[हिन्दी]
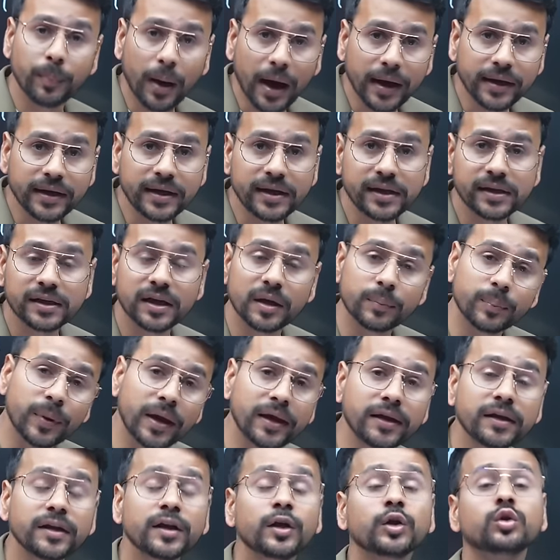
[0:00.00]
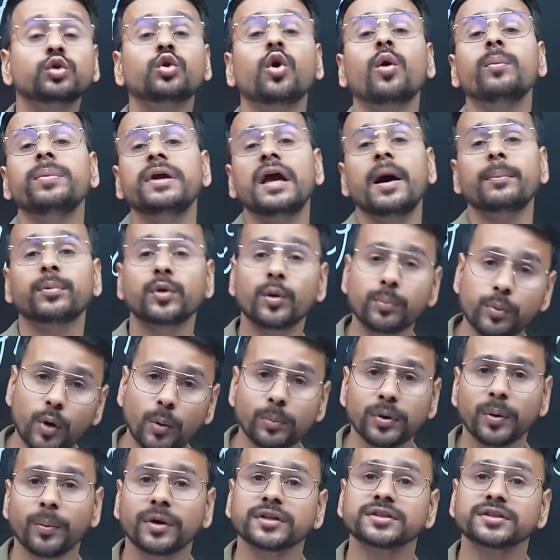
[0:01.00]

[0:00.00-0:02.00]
बाय नहीं कर पाए तो भी आपको प्रॉब्लम आ